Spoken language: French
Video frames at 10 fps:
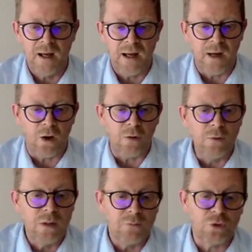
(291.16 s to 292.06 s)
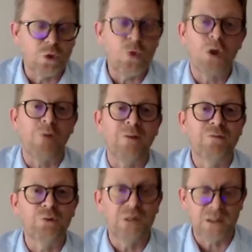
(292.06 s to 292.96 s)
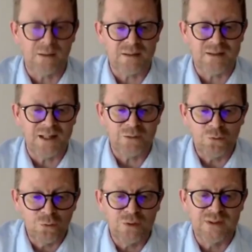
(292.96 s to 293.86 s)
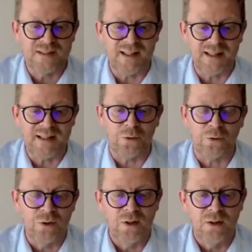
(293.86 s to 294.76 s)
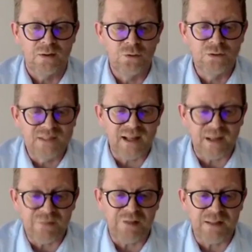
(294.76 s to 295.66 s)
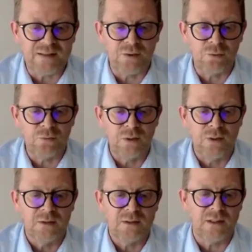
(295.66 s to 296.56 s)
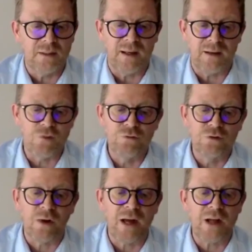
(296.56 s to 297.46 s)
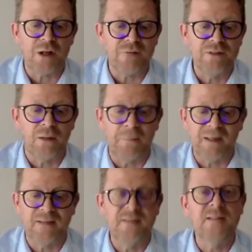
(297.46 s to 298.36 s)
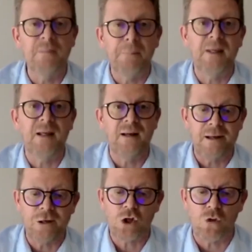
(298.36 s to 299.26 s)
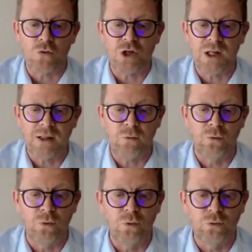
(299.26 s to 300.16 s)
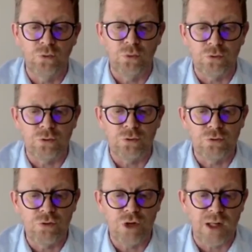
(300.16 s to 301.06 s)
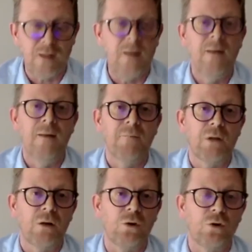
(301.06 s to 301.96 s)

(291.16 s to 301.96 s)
Alors, moi, ce que j'ai envie de vous dire, hein, c'est toutes ces, euh, toutes ces réflexions. C'est, ben, je vous engage à venir participer, à échanger autour de ce sujet, euh,